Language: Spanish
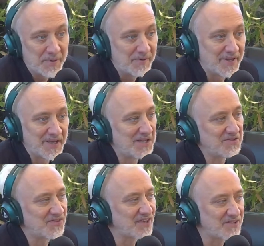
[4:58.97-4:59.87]
pibe de
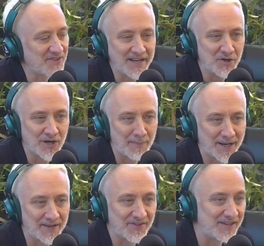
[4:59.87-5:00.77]
16 años,
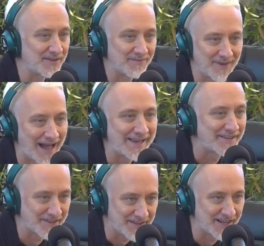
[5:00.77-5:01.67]
capaz que si
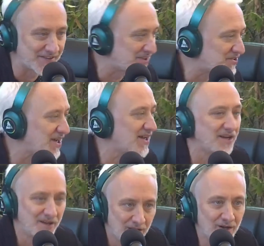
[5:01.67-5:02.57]
alguien te tiene que decir, che,
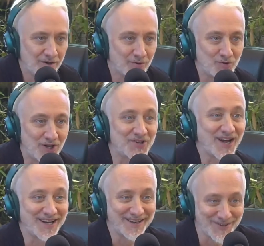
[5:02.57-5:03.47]
escuchá
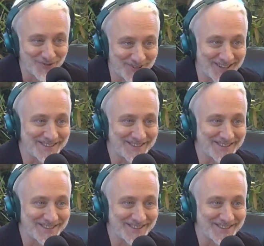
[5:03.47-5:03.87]
Charlie, escuchá